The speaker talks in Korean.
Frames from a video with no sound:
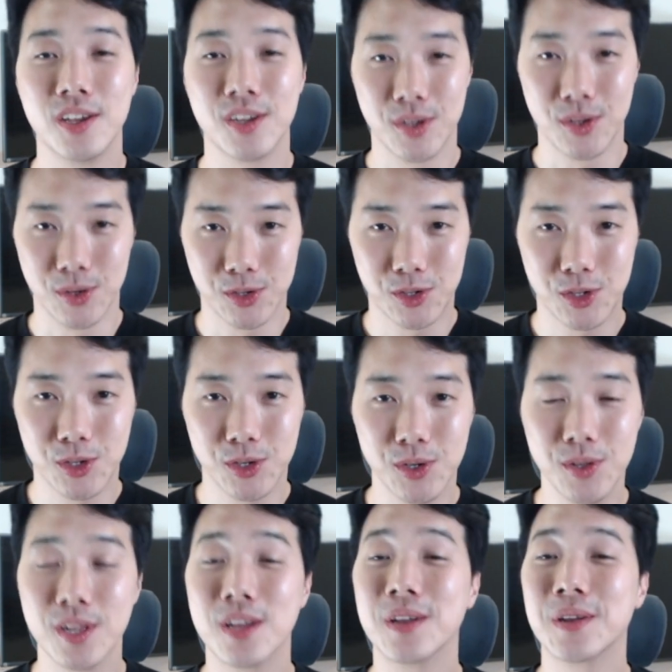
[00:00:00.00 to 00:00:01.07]
you
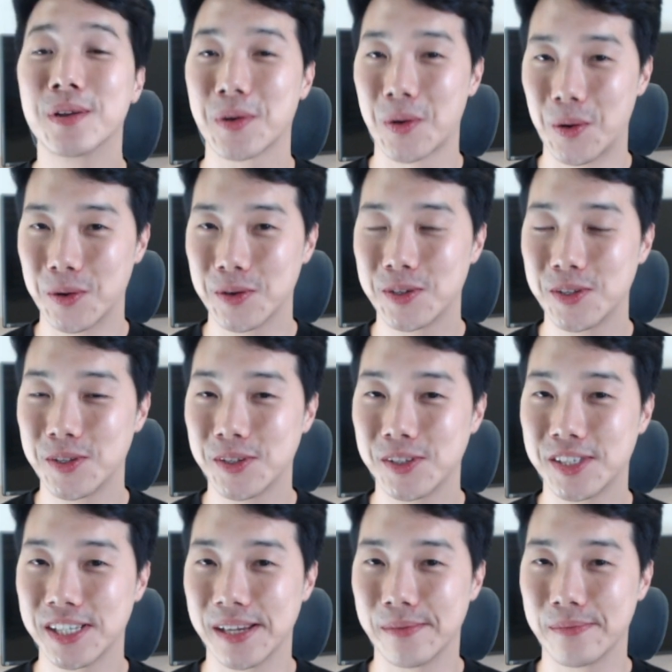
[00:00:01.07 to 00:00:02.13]
should go to the
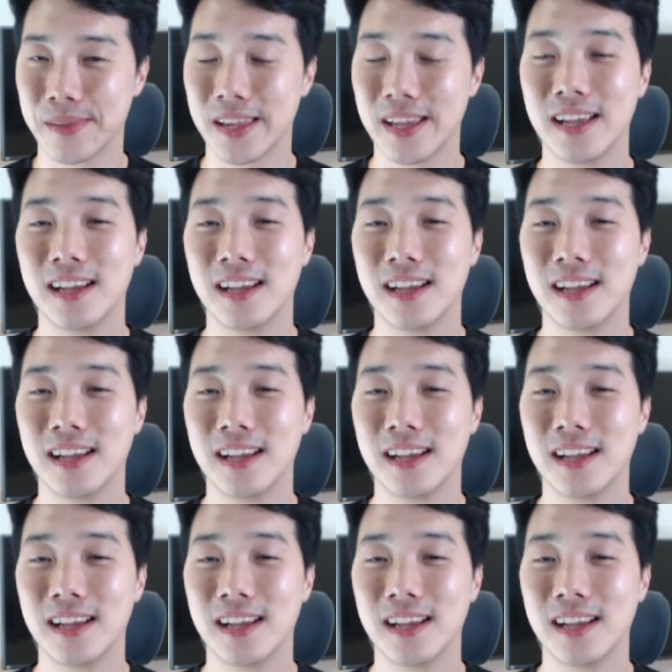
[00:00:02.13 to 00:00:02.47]
gym.